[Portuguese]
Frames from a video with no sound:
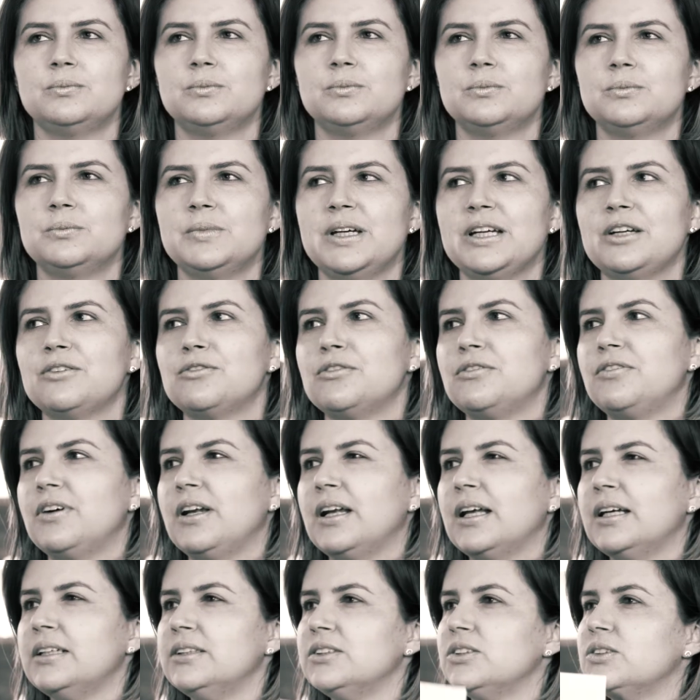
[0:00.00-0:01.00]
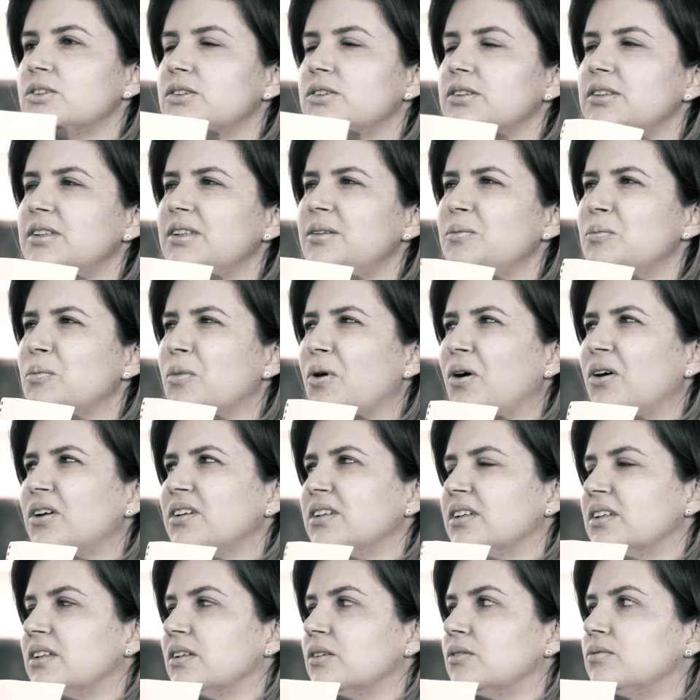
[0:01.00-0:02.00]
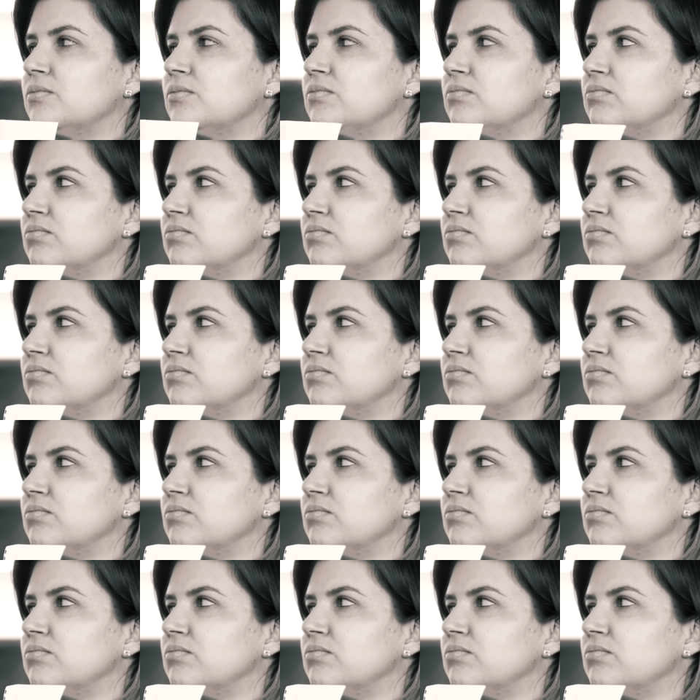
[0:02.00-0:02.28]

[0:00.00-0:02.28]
como é que eu vou falar isso? Em moda, não?